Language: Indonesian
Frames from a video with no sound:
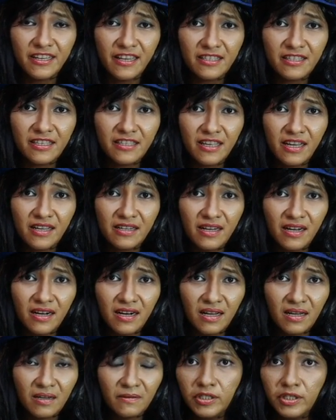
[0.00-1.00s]
NGN ini
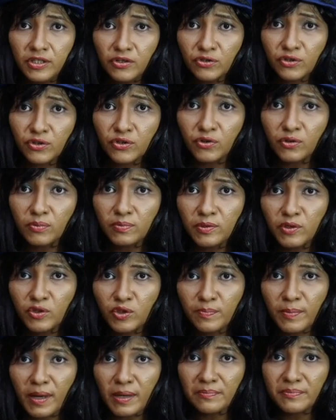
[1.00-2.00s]
adalah News
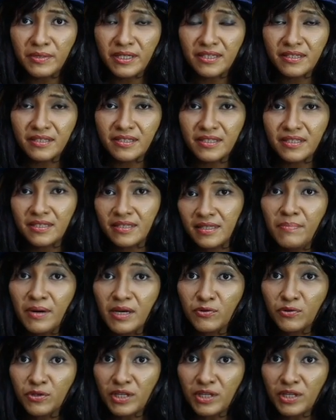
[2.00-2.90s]
Group Newspapers,